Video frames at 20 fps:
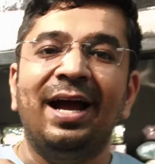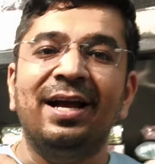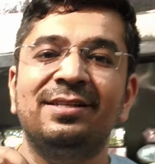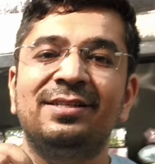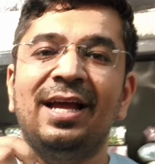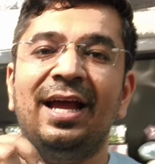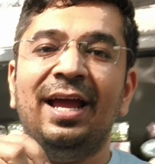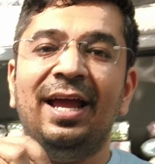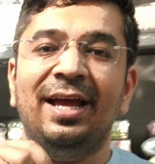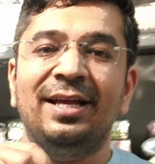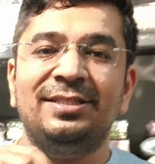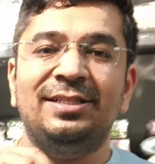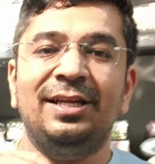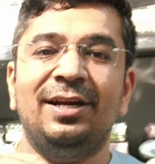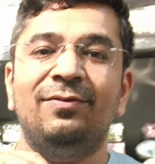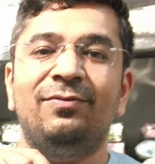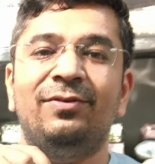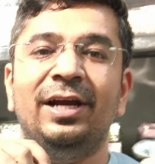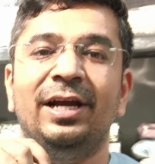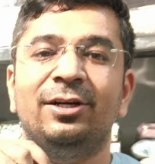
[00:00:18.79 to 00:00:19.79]
बैग्स आए हैं
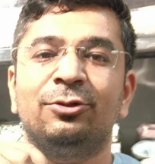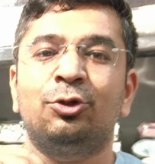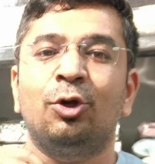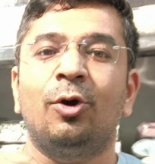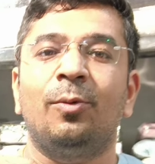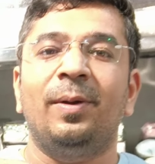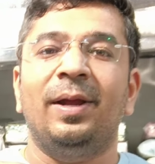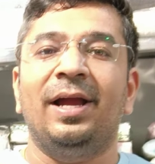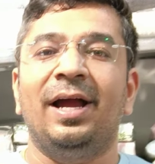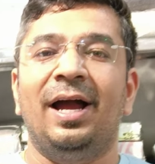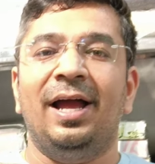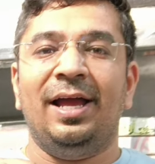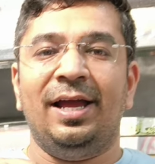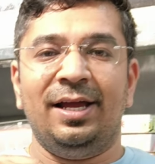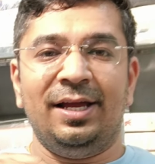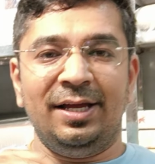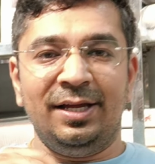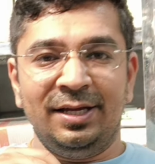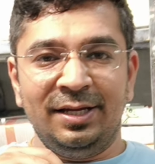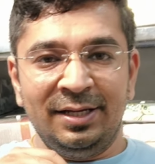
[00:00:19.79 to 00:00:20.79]
सिर्फ डेढ़ सौ रुपये का
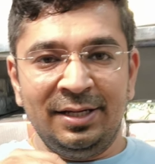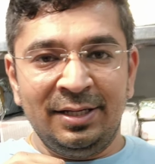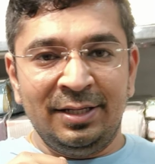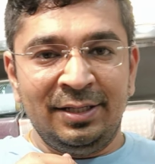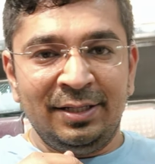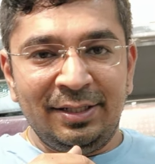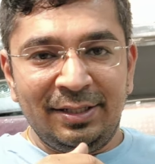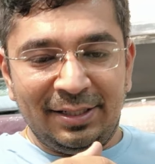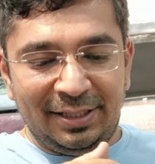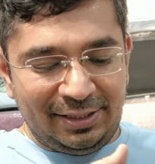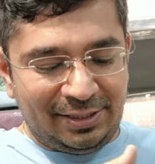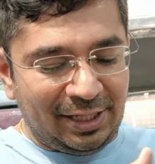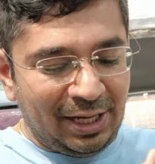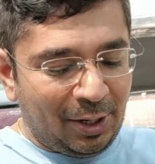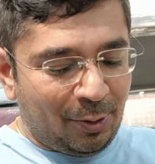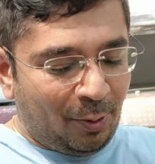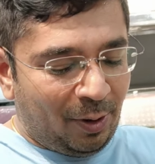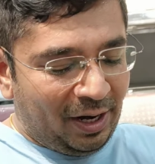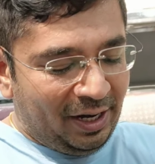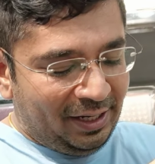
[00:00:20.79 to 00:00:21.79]
है
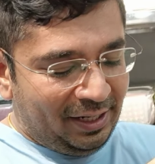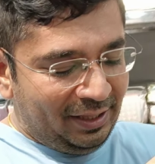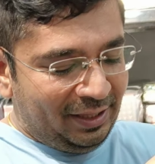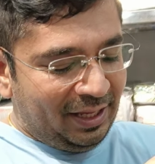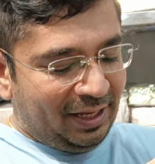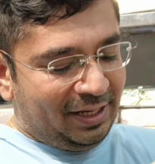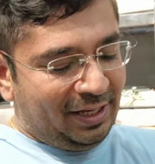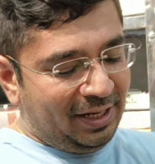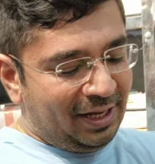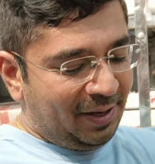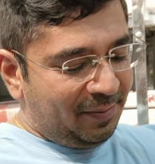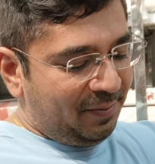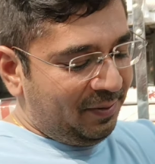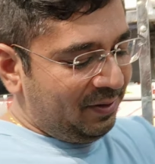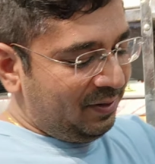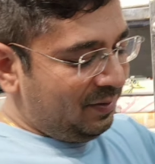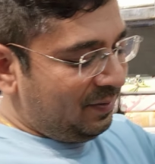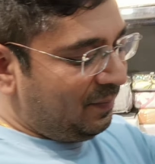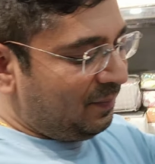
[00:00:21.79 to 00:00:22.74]
इसी क्वालिटी देखिए आप